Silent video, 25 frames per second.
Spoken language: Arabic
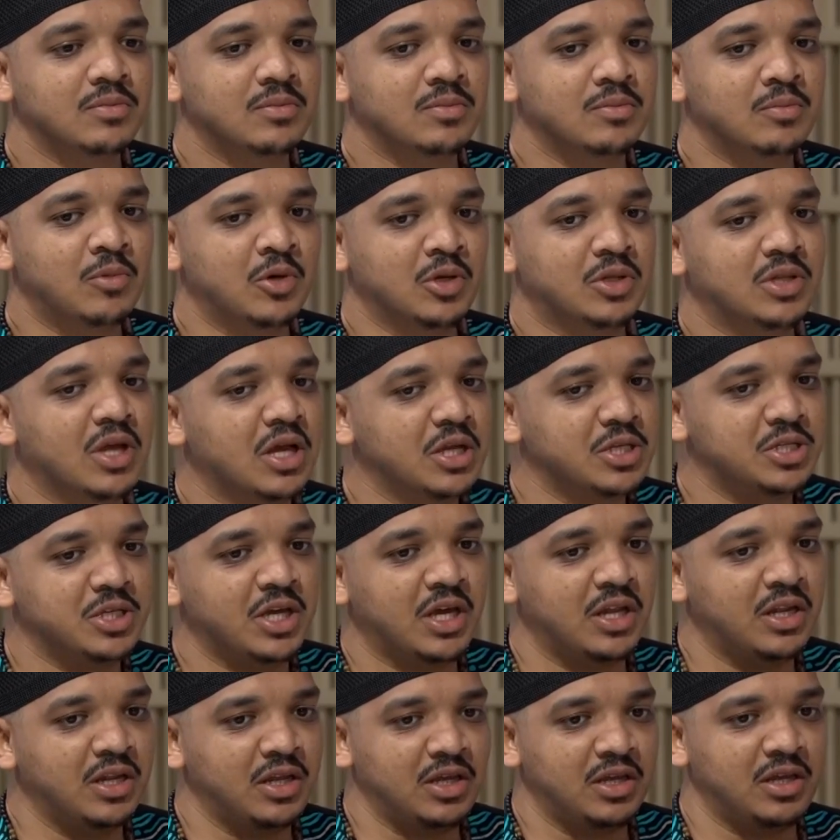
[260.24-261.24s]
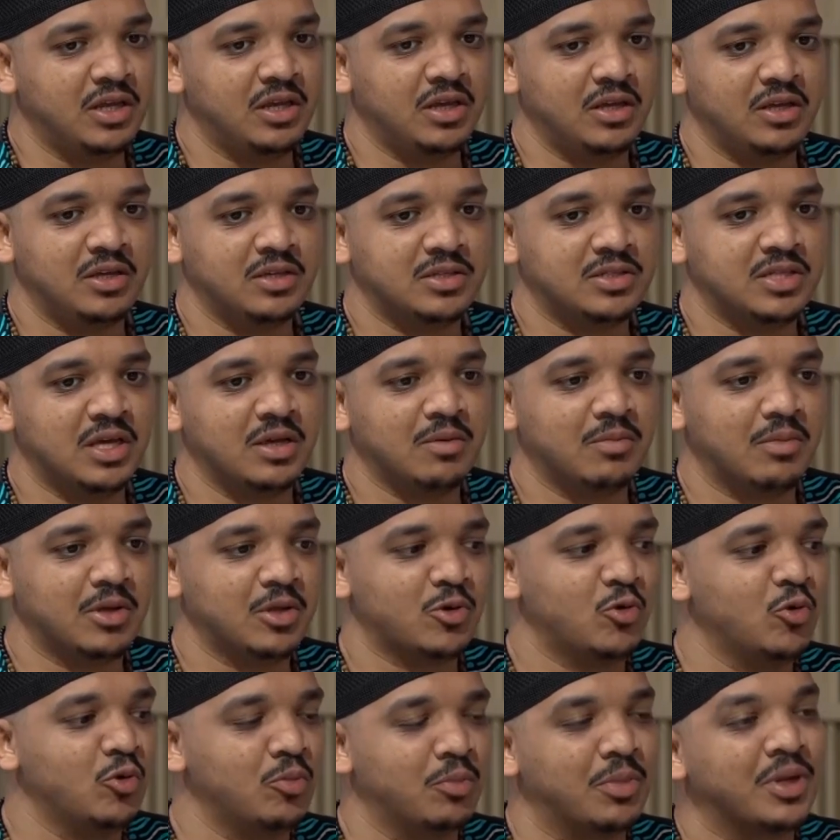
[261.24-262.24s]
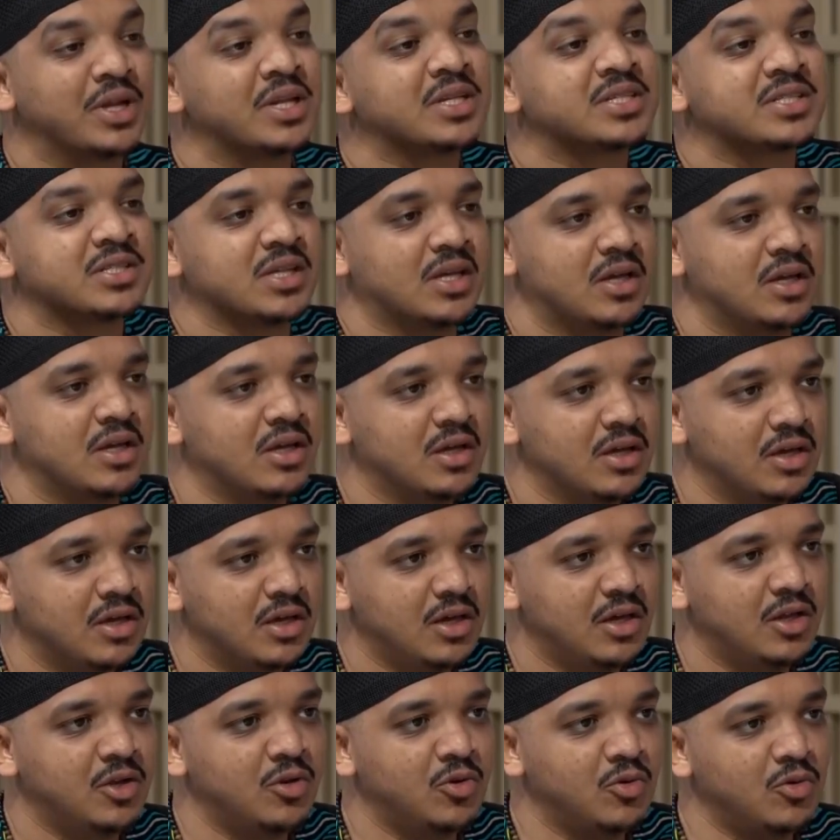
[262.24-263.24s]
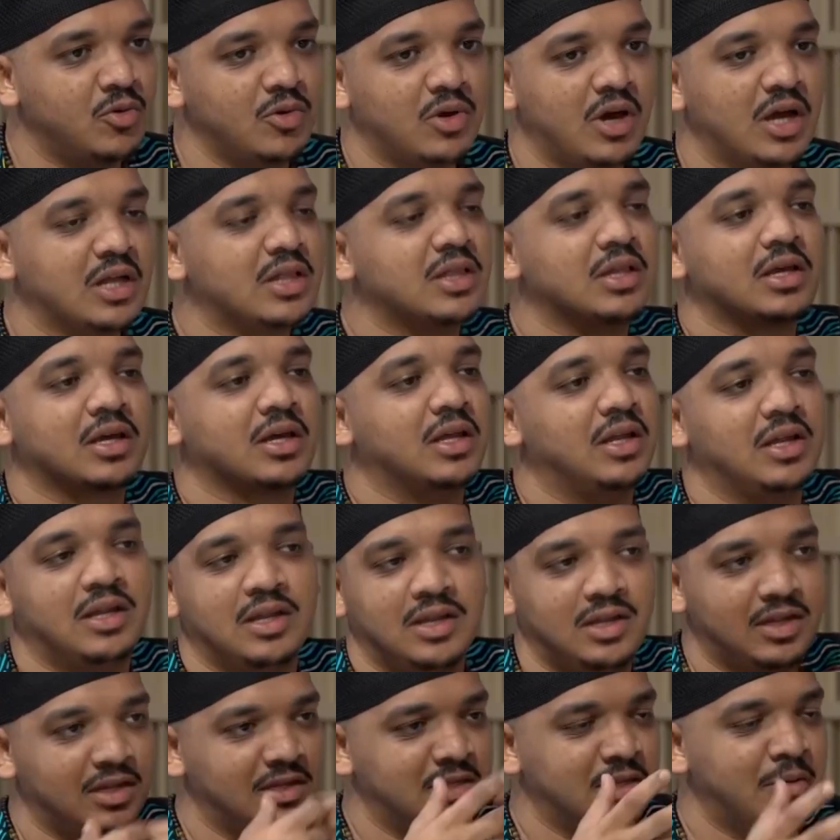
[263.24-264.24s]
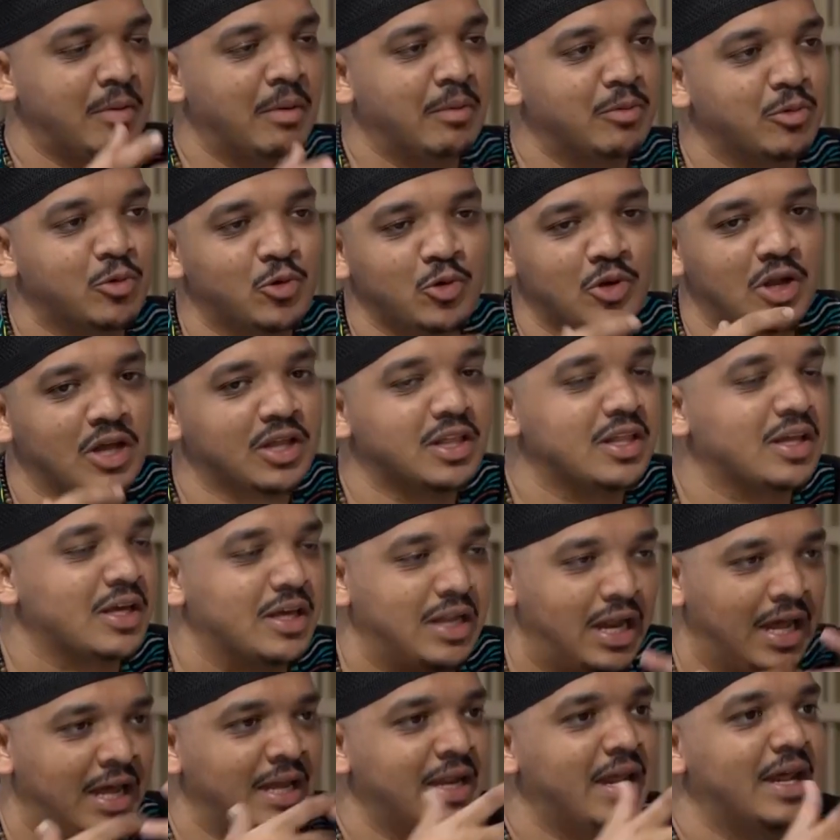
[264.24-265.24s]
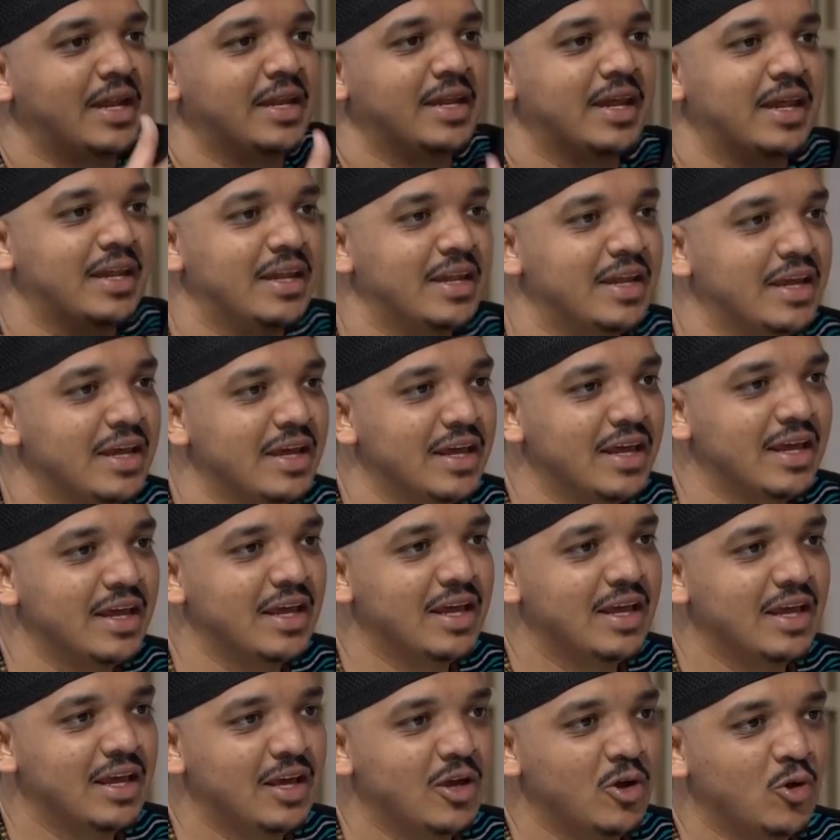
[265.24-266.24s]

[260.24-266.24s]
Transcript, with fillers: محتاج يعني زي ما تقول منصه انه اطلق زي ما بيقول اطلق الحنان يعني مم.